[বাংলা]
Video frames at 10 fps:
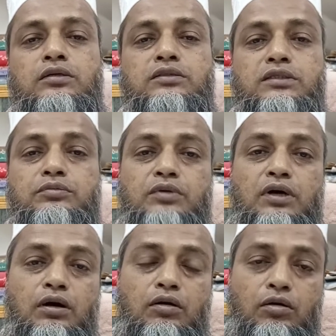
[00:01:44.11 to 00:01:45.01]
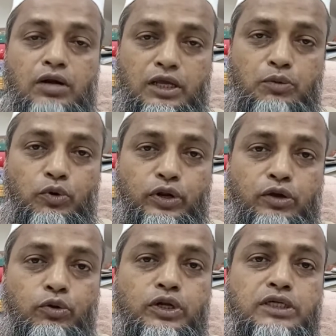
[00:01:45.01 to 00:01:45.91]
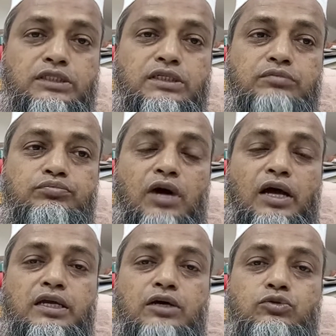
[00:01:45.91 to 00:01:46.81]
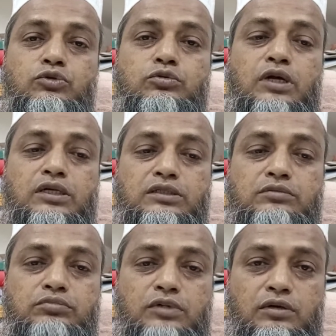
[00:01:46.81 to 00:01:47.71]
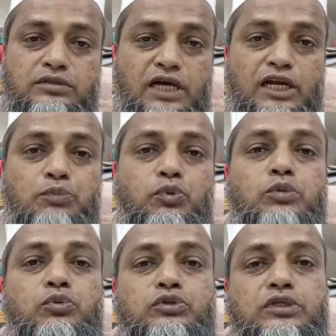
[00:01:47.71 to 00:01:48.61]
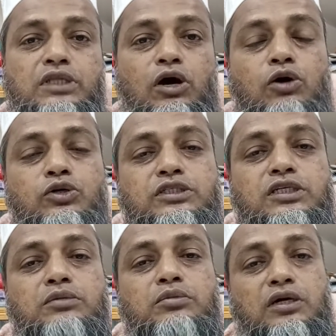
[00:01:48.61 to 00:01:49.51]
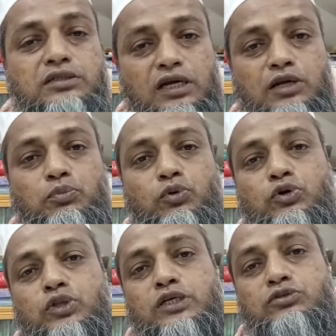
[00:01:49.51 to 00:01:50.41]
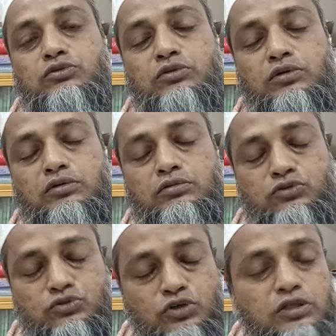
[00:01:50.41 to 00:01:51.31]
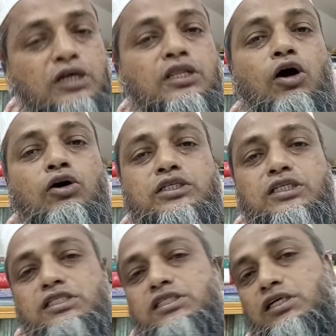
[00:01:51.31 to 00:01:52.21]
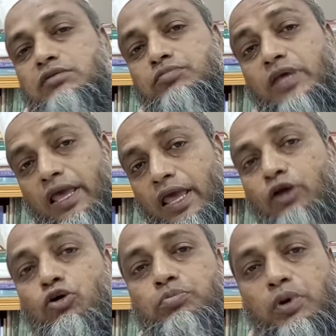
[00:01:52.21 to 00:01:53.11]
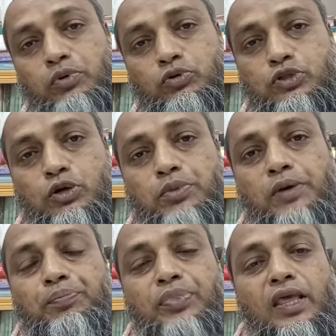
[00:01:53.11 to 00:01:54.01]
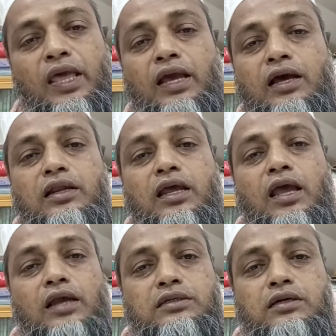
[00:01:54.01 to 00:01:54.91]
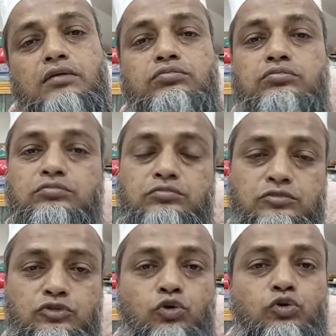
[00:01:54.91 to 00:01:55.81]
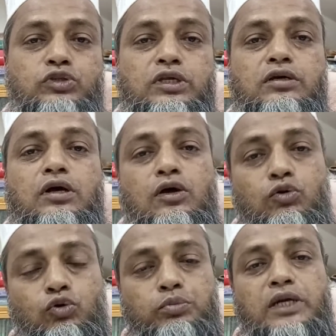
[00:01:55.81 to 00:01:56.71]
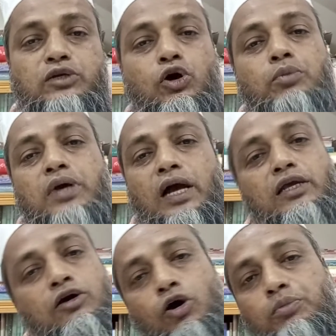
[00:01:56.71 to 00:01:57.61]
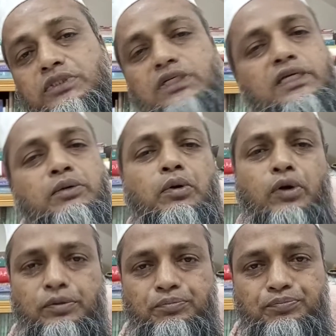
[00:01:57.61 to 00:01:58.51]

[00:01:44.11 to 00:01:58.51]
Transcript: যে অনেকে মনে করে যে আকিকা তো একটা যানের পরিবর্তে দেওয়া হচ্ছে যানের পক্ষ থেকে সৎকা দেওয়া হচ্ছে সেটা এককভাবে হতে হবে এখানে একটা গরুতে কোরবানি হবে আকিকা হবে সেটা কীভাবে হয়